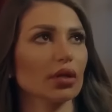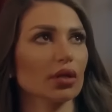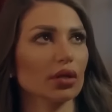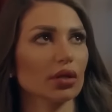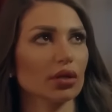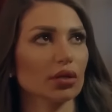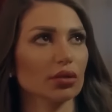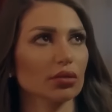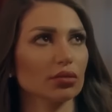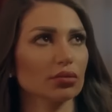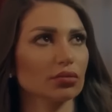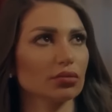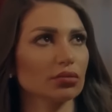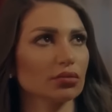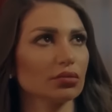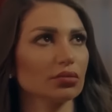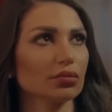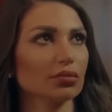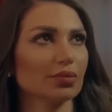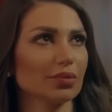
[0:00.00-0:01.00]
مساء الخير
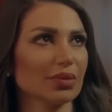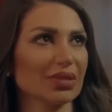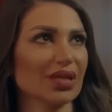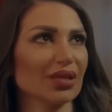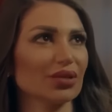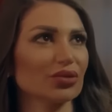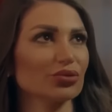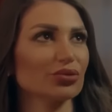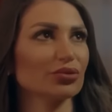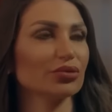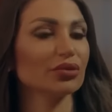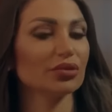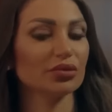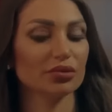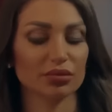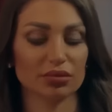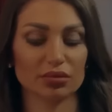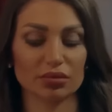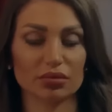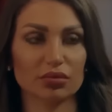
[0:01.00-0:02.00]
مساء النور
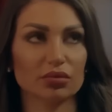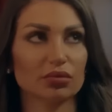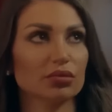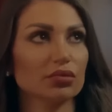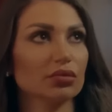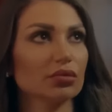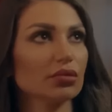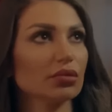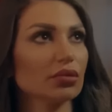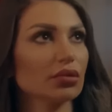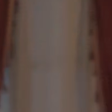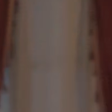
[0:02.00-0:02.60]
ممكن